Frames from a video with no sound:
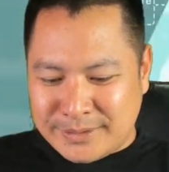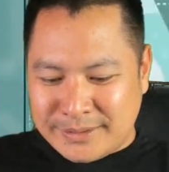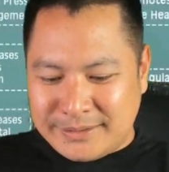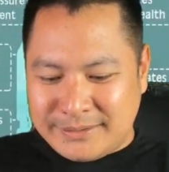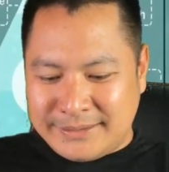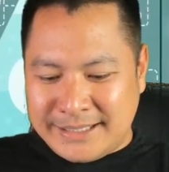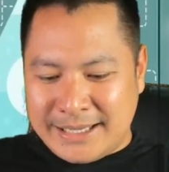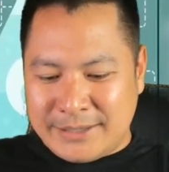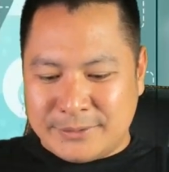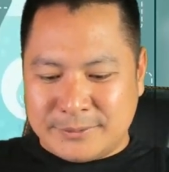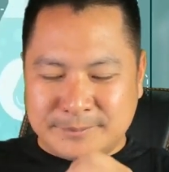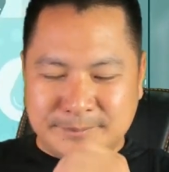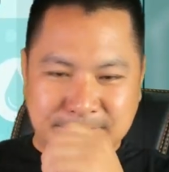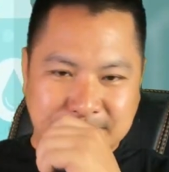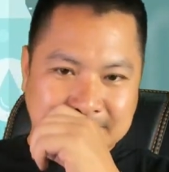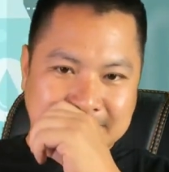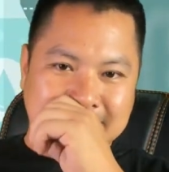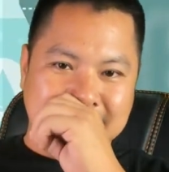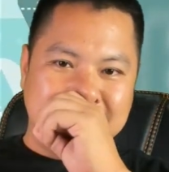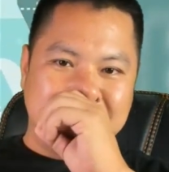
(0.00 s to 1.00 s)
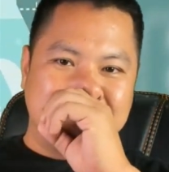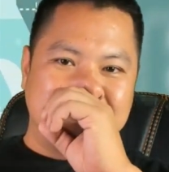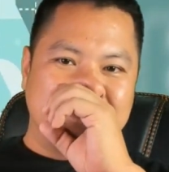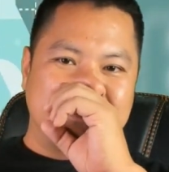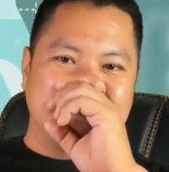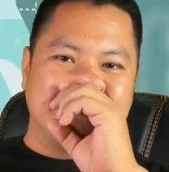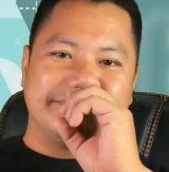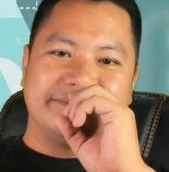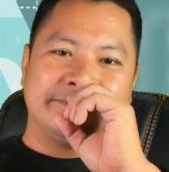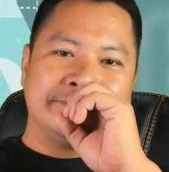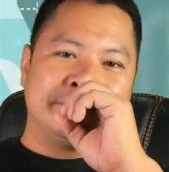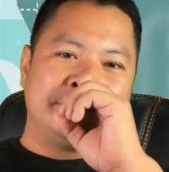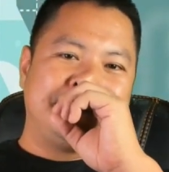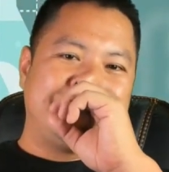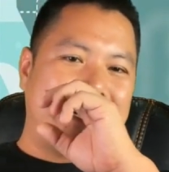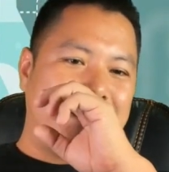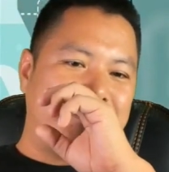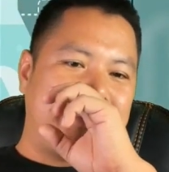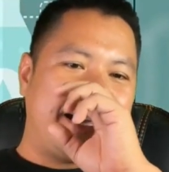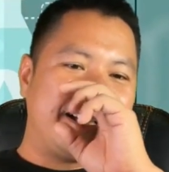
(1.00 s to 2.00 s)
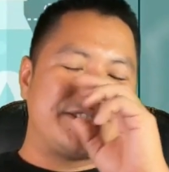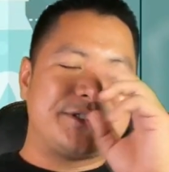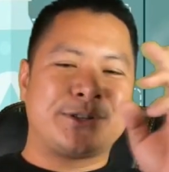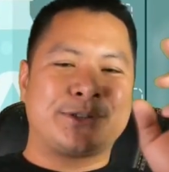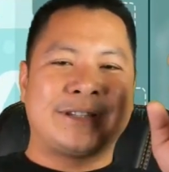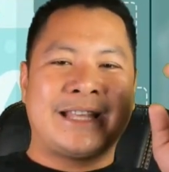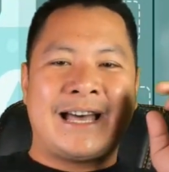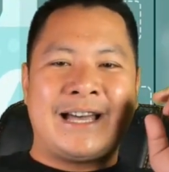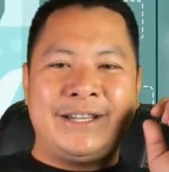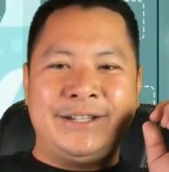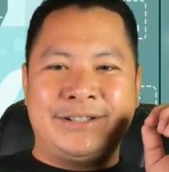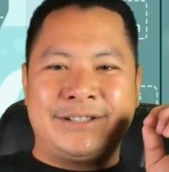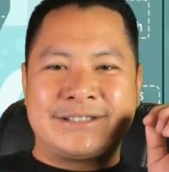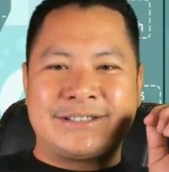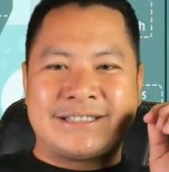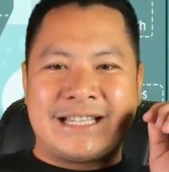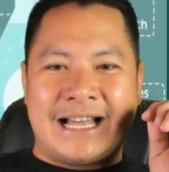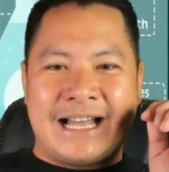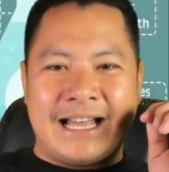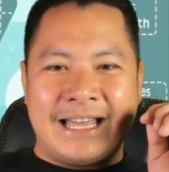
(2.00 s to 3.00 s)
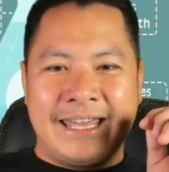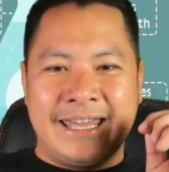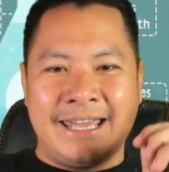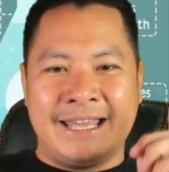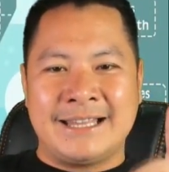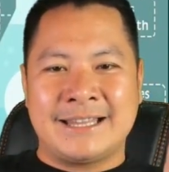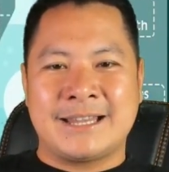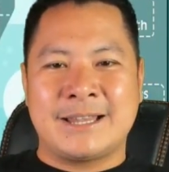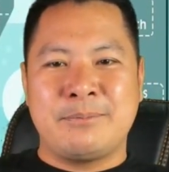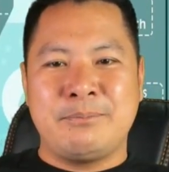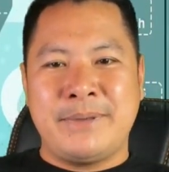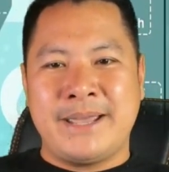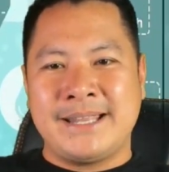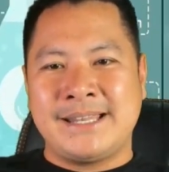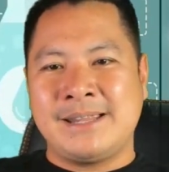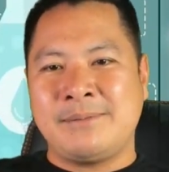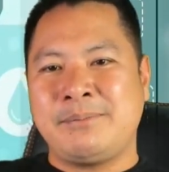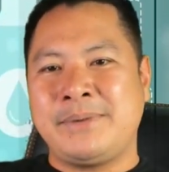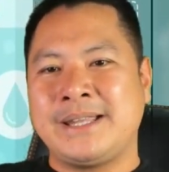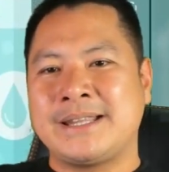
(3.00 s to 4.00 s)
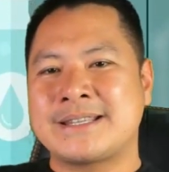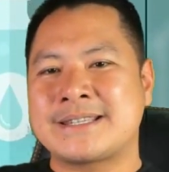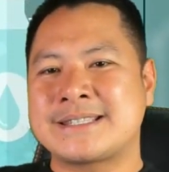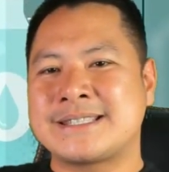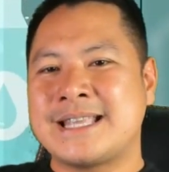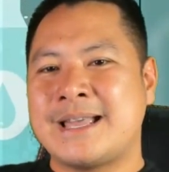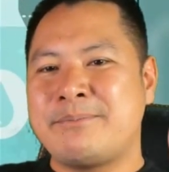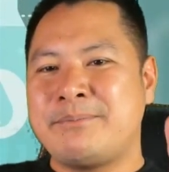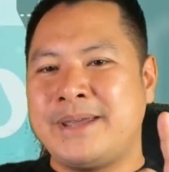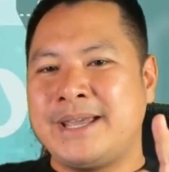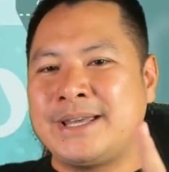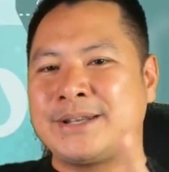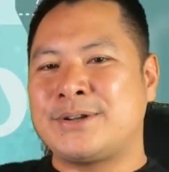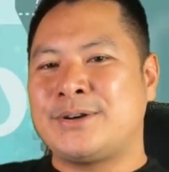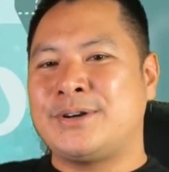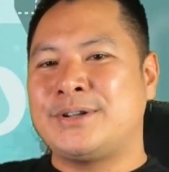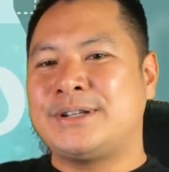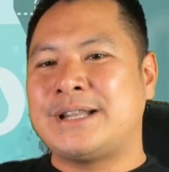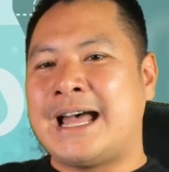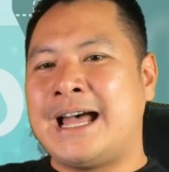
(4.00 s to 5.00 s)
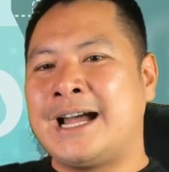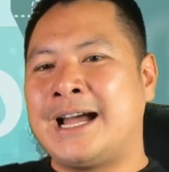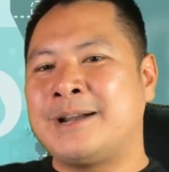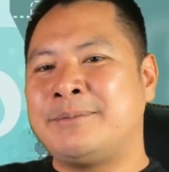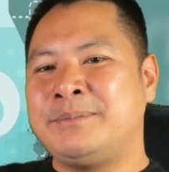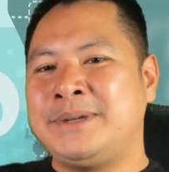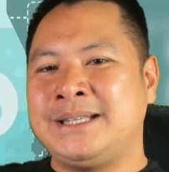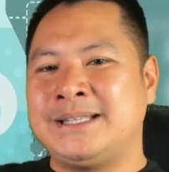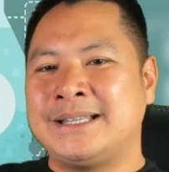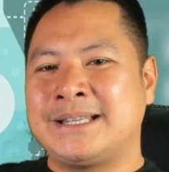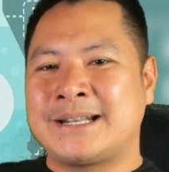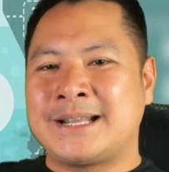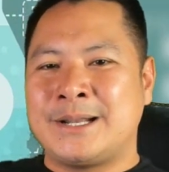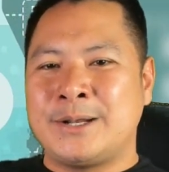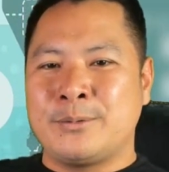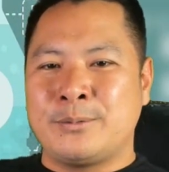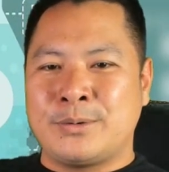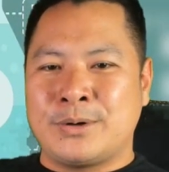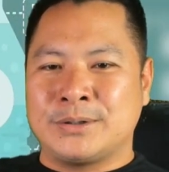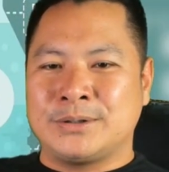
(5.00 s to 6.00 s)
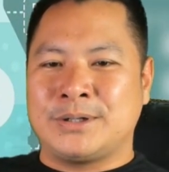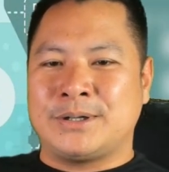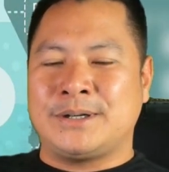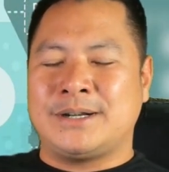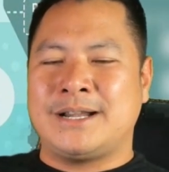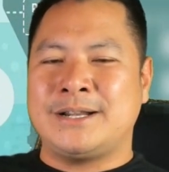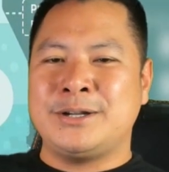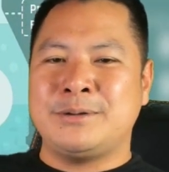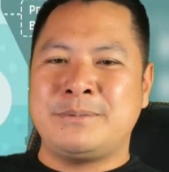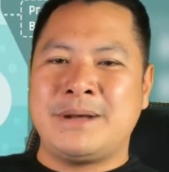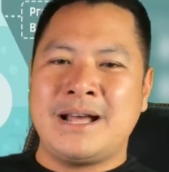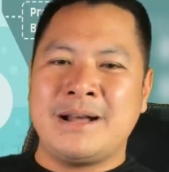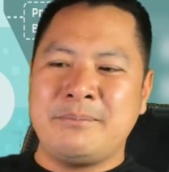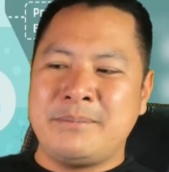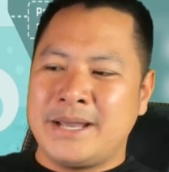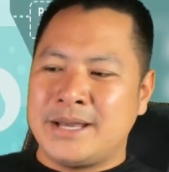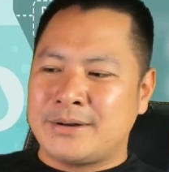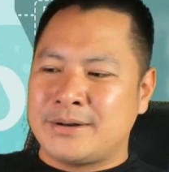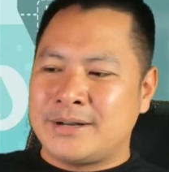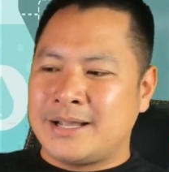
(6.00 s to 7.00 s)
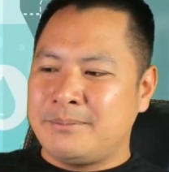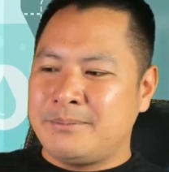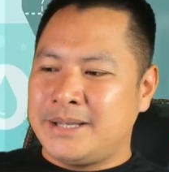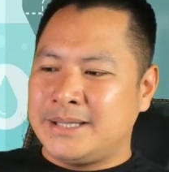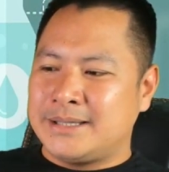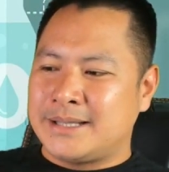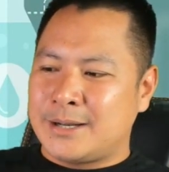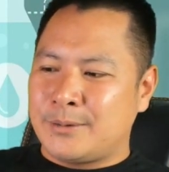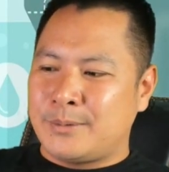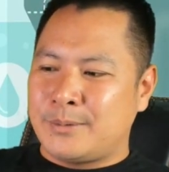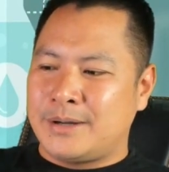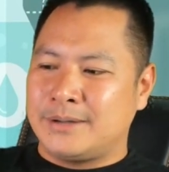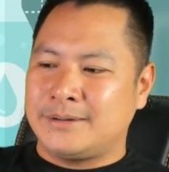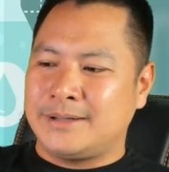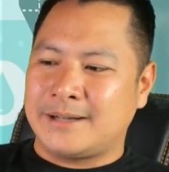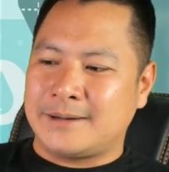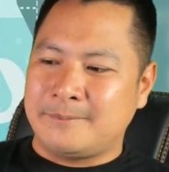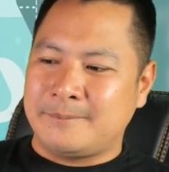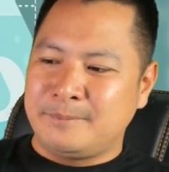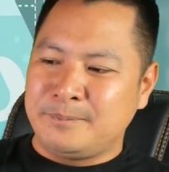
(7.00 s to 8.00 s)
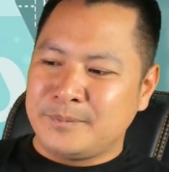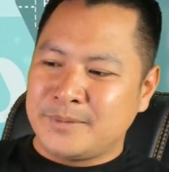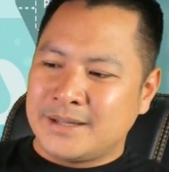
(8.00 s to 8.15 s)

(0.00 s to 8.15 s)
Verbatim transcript: Now, papasok tayo sa health benefits na meron ang mineral water. Ano ba ang meron ng mineral water?